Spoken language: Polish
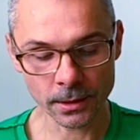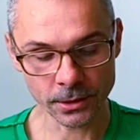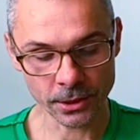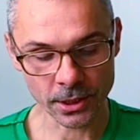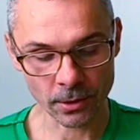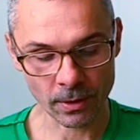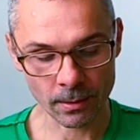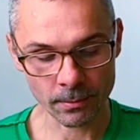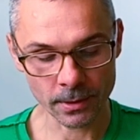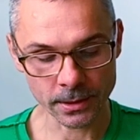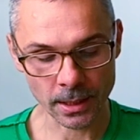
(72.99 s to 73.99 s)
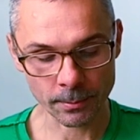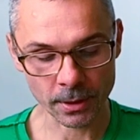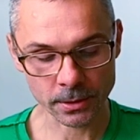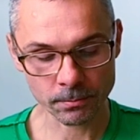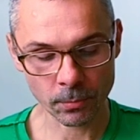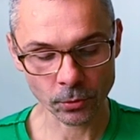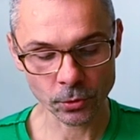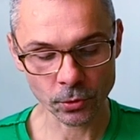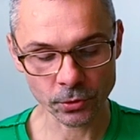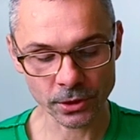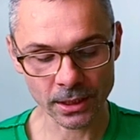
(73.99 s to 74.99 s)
Nie działamy. Zamiast podjąć